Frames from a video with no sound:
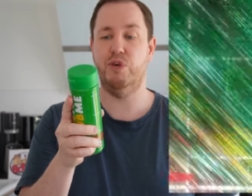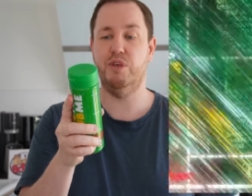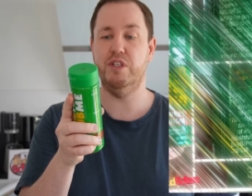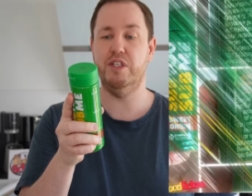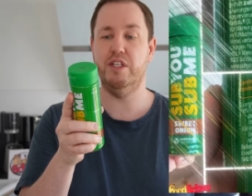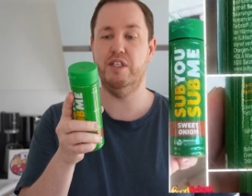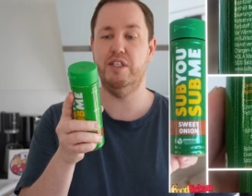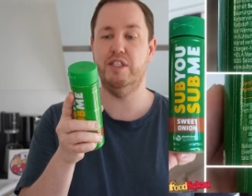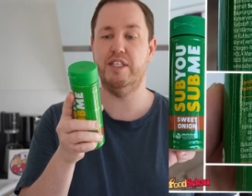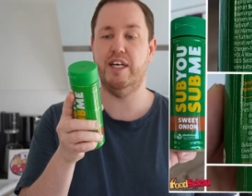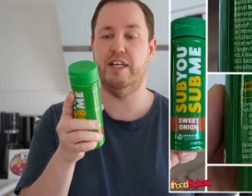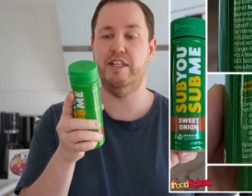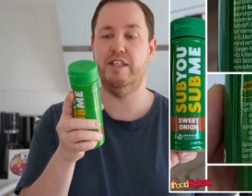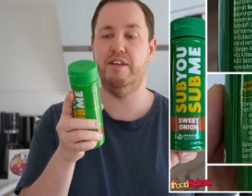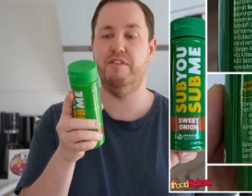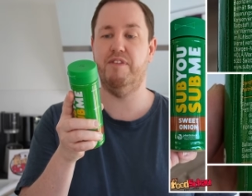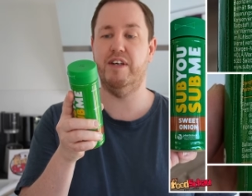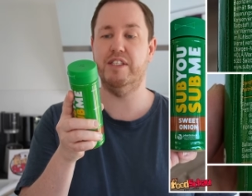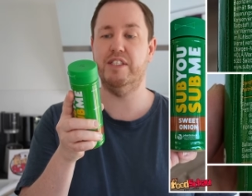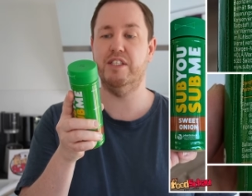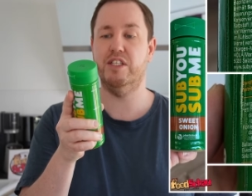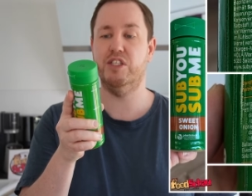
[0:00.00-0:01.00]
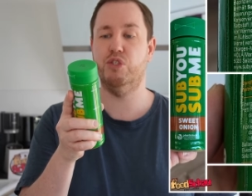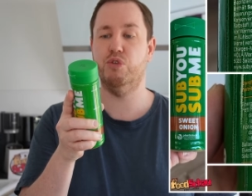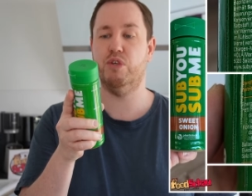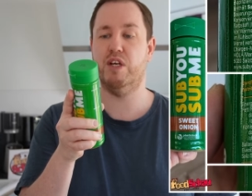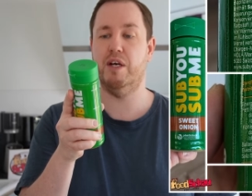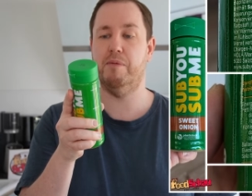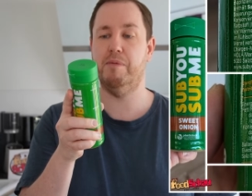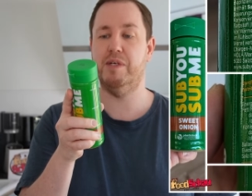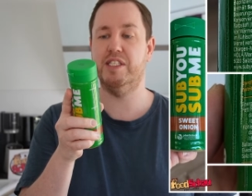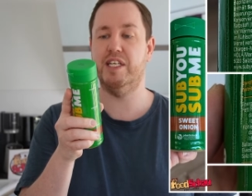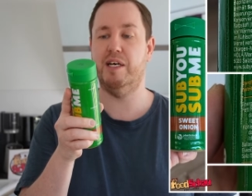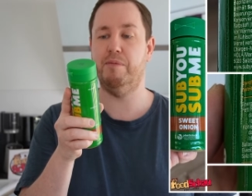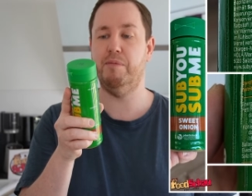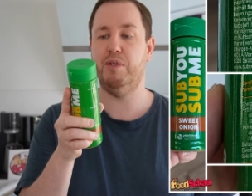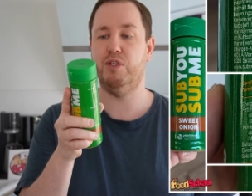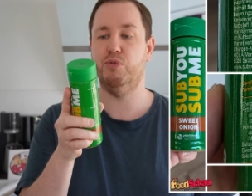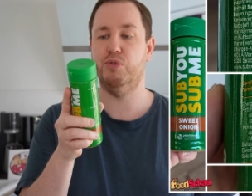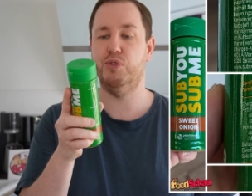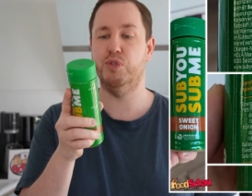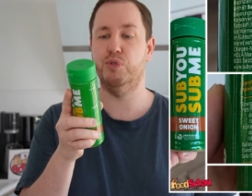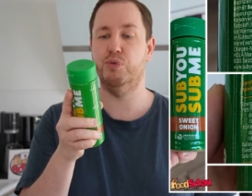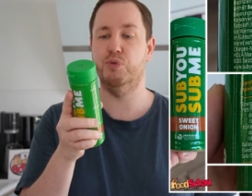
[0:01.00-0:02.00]
Onion ist eine
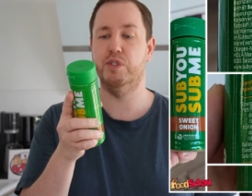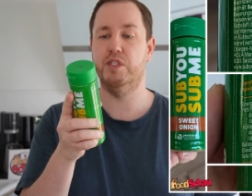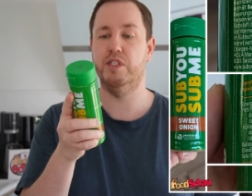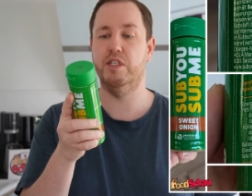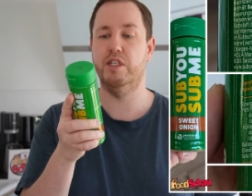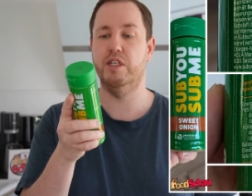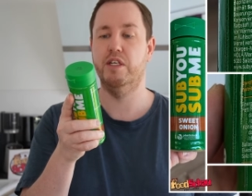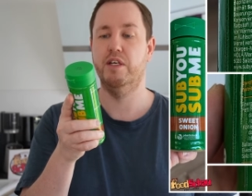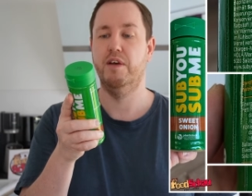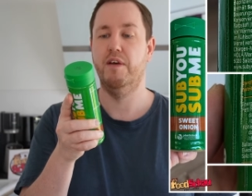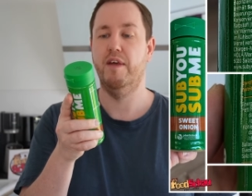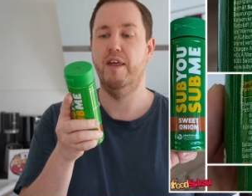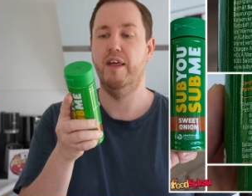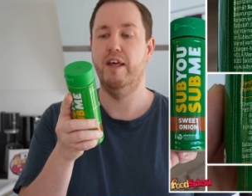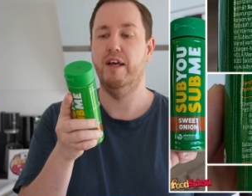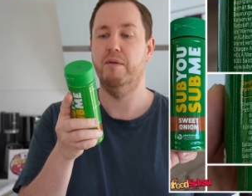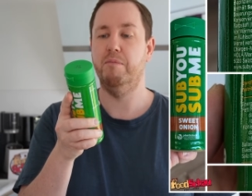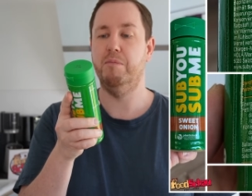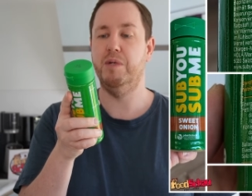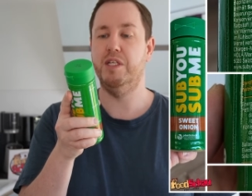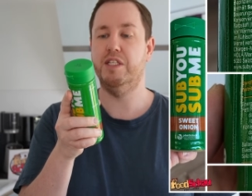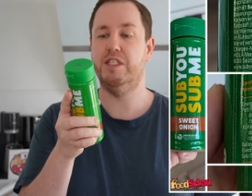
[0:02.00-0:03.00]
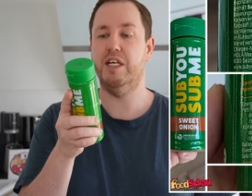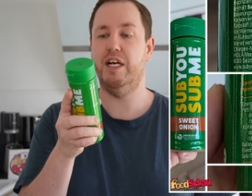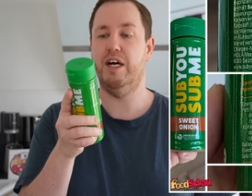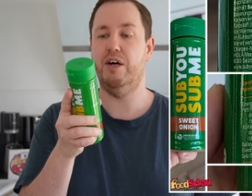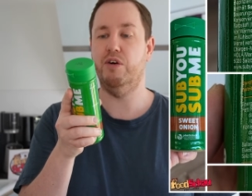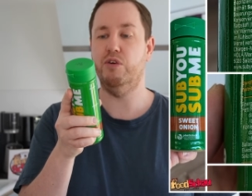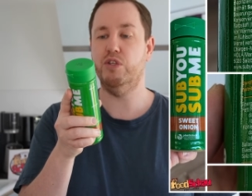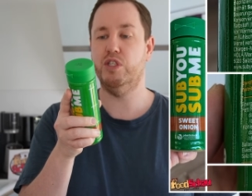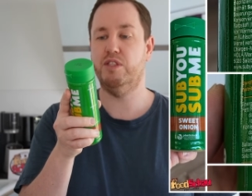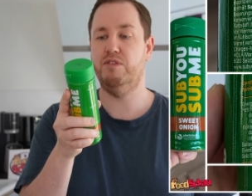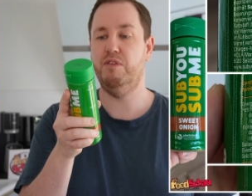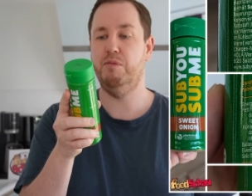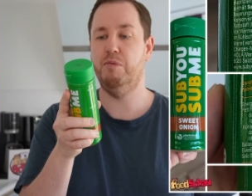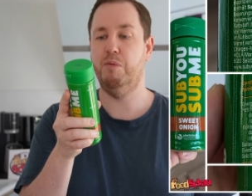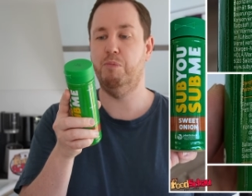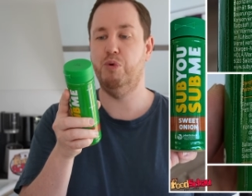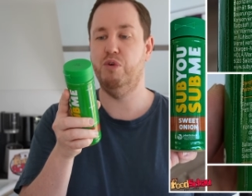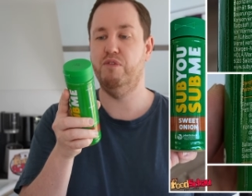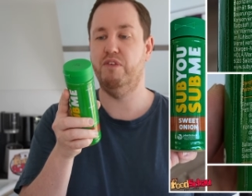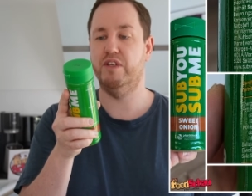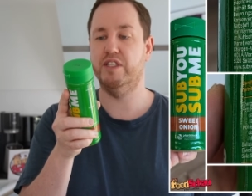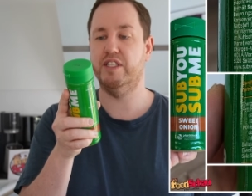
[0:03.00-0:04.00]
Wasserzucker-Balsamico-Soße mit auch
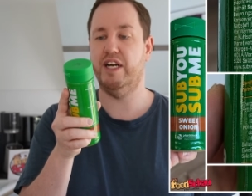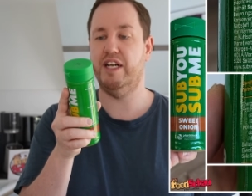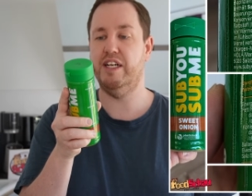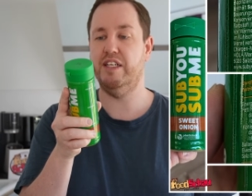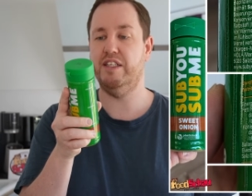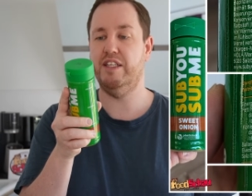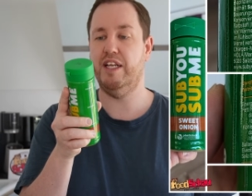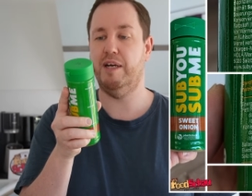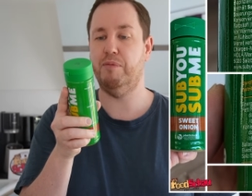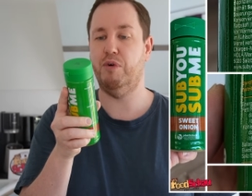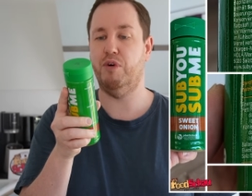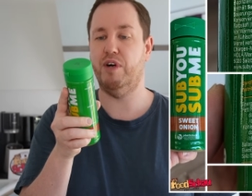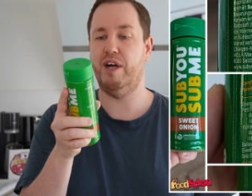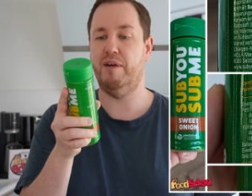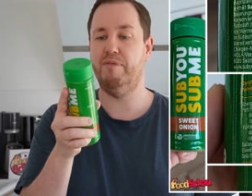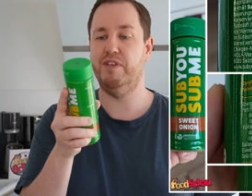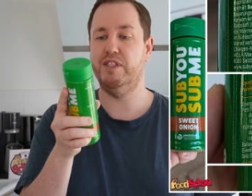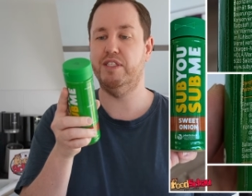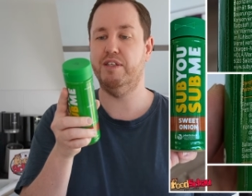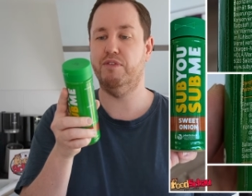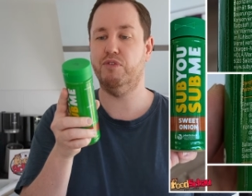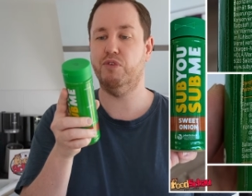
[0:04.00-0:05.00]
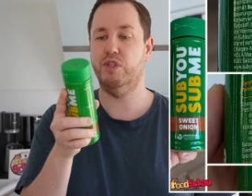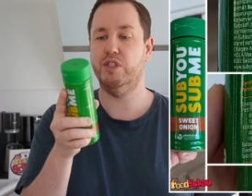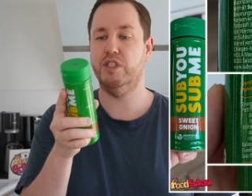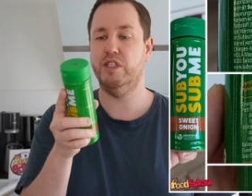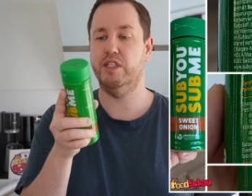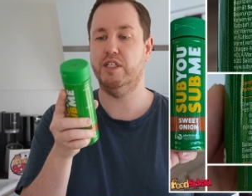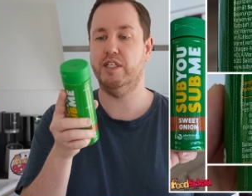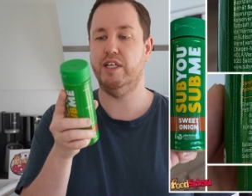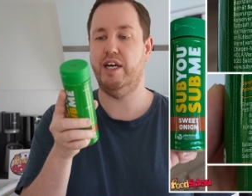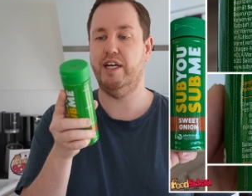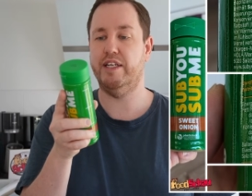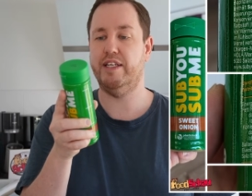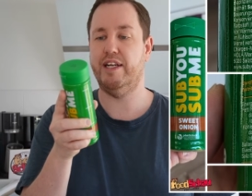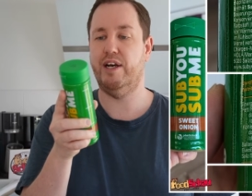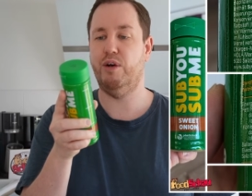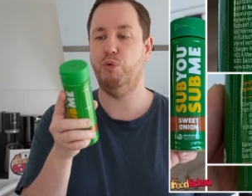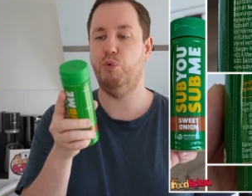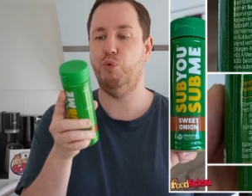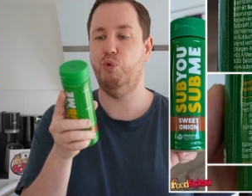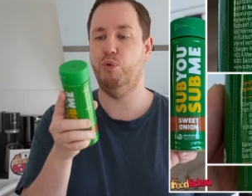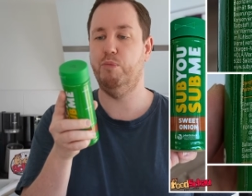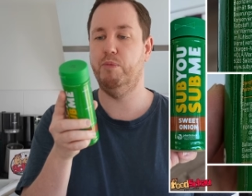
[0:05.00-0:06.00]
Zwiebelpulver enthalten, aber auch Apfelsaftkonzentrat,
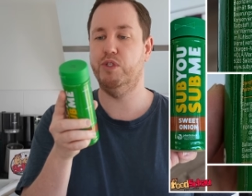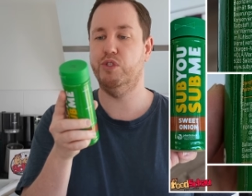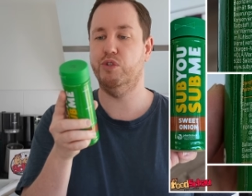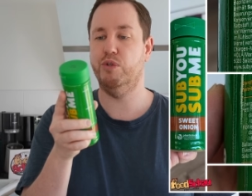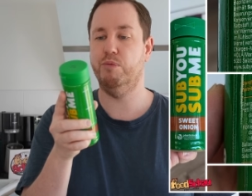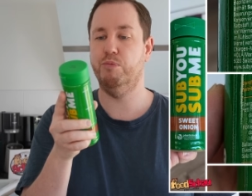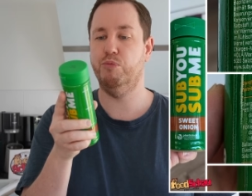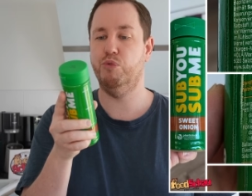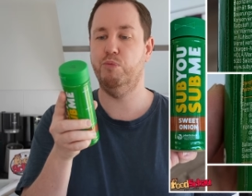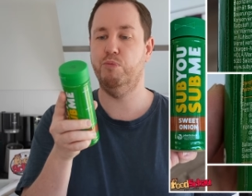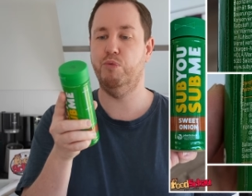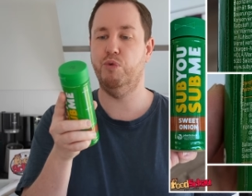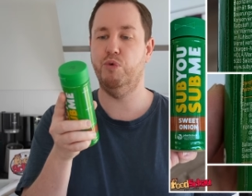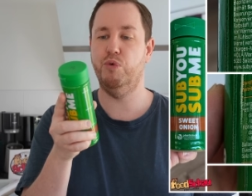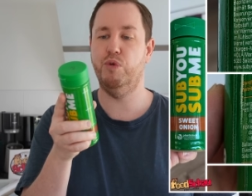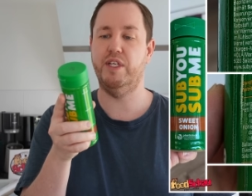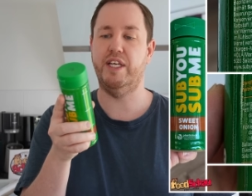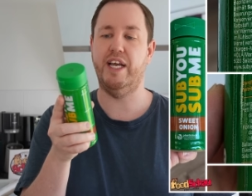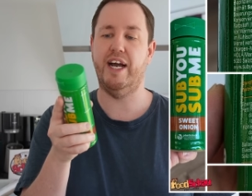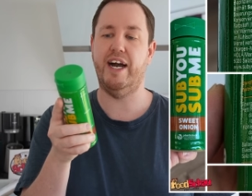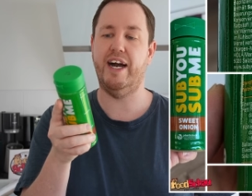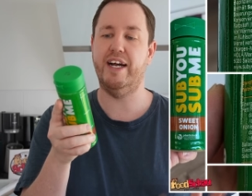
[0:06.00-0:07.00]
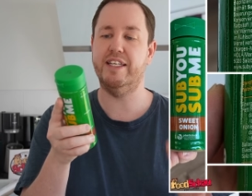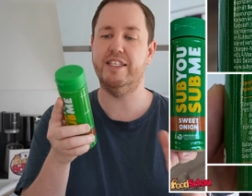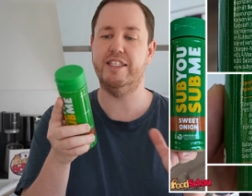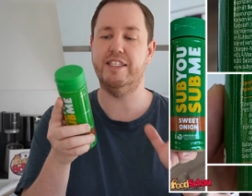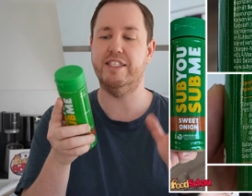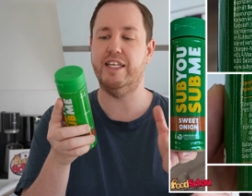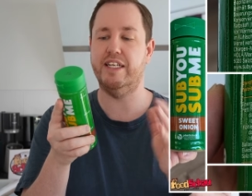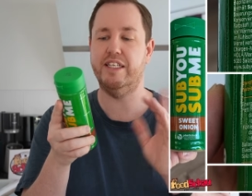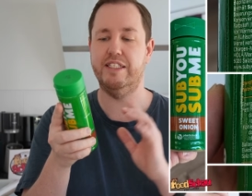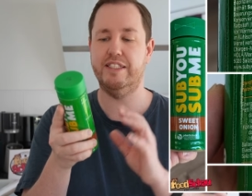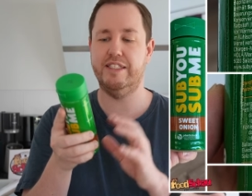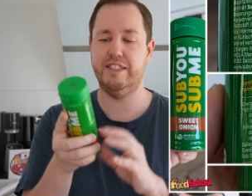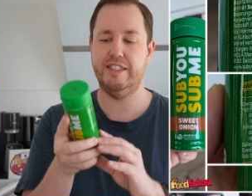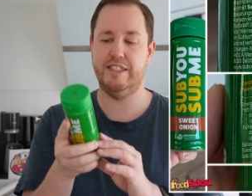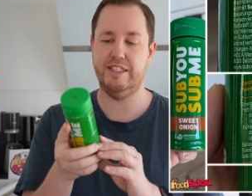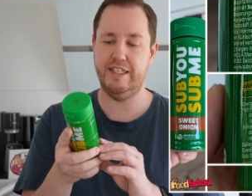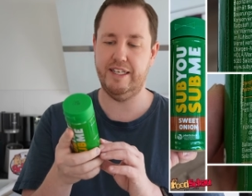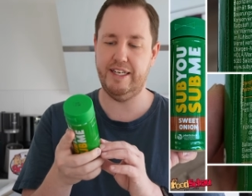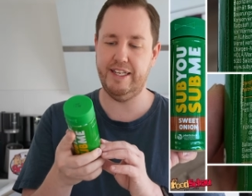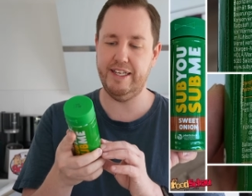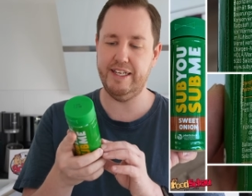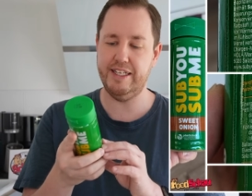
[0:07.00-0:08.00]
Aromen, Sonnenblumenöl. Ja, das ist alles
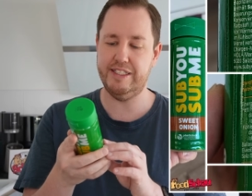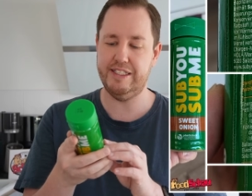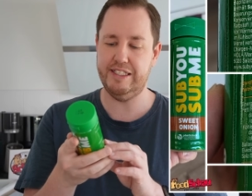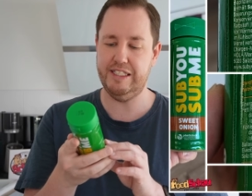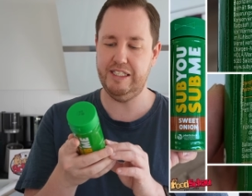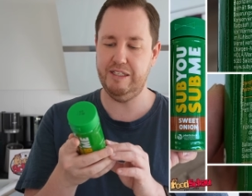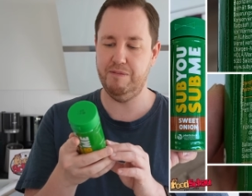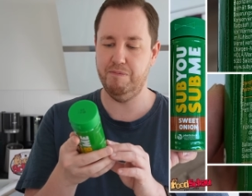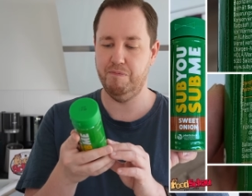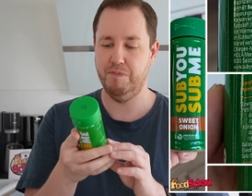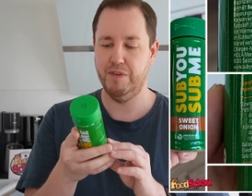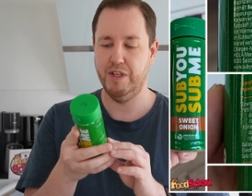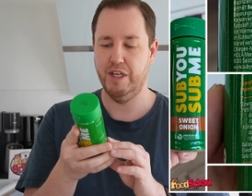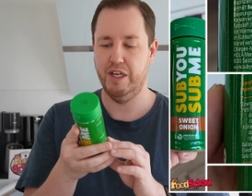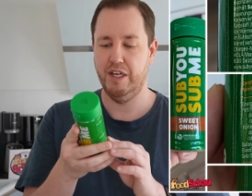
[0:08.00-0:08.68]
legitim.